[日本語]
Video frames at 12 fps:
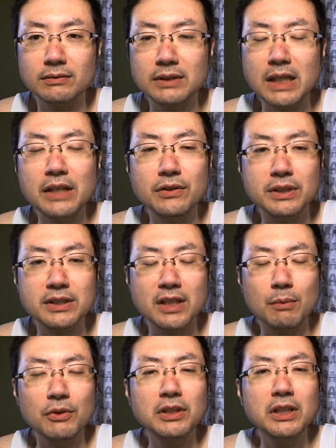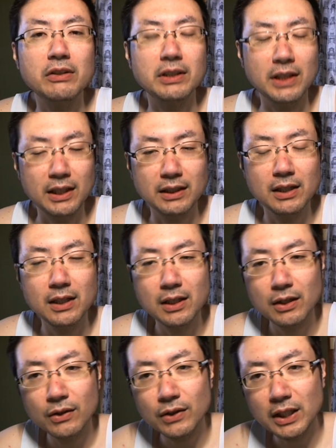何よりサボりではない
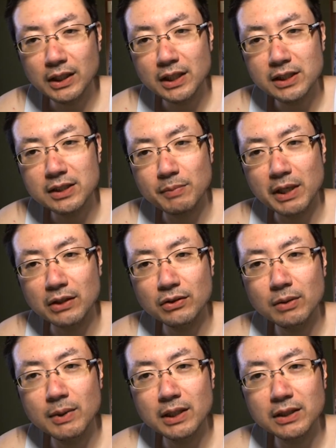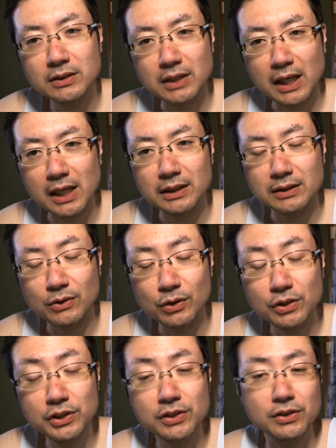これに対してバッドマークが
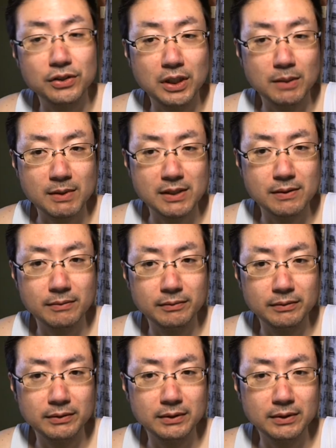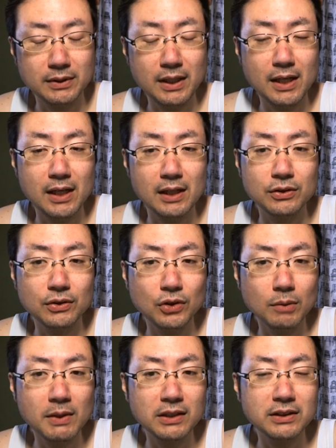60ついてますで
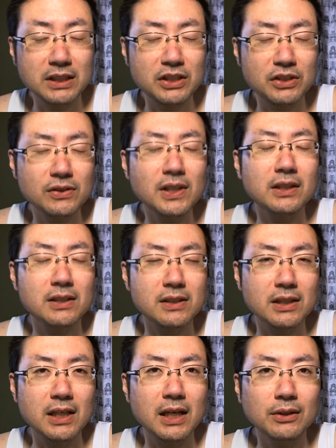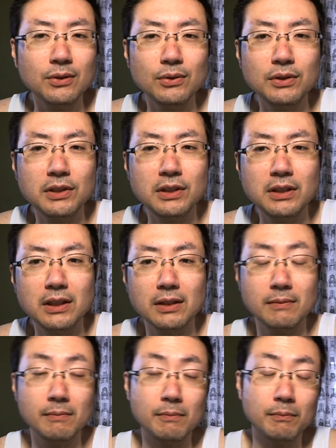グッドマークが13です圧倒的に
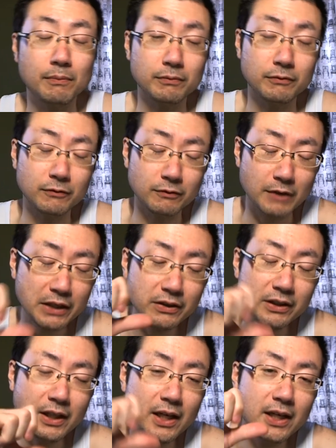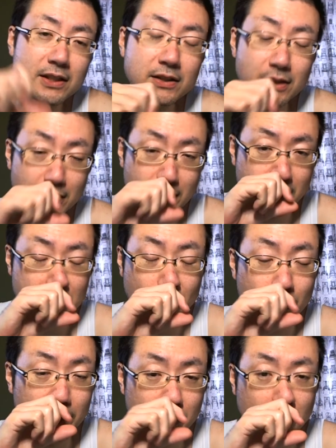悪いですって
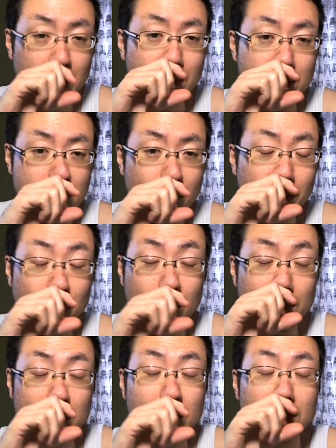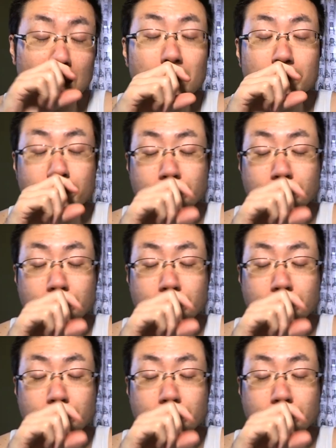コメントになってます俺のコメントにね